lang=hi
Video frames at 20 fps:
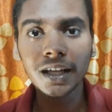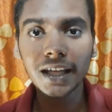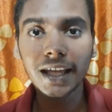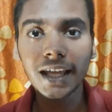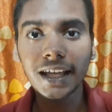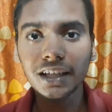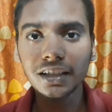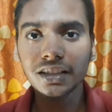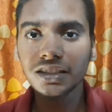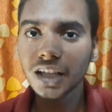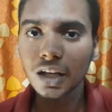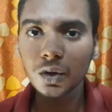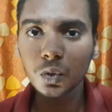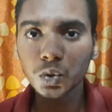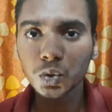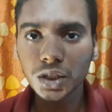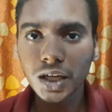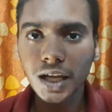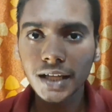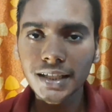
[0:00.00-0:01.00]
एक इंसान
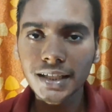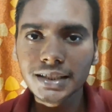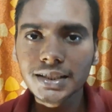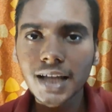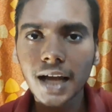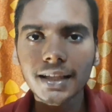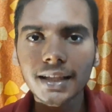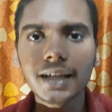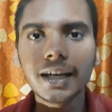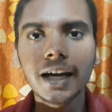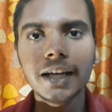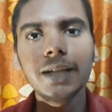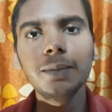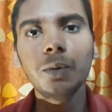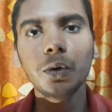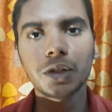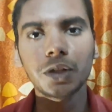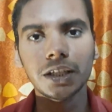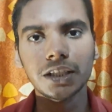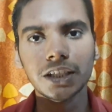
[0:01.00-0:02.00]
उतना ही ज़्यादा गरीब
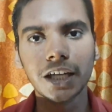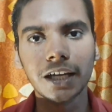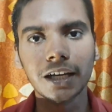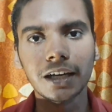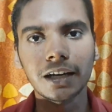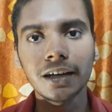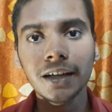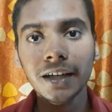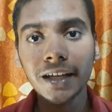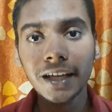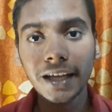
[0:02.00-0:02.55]
होते जाएगा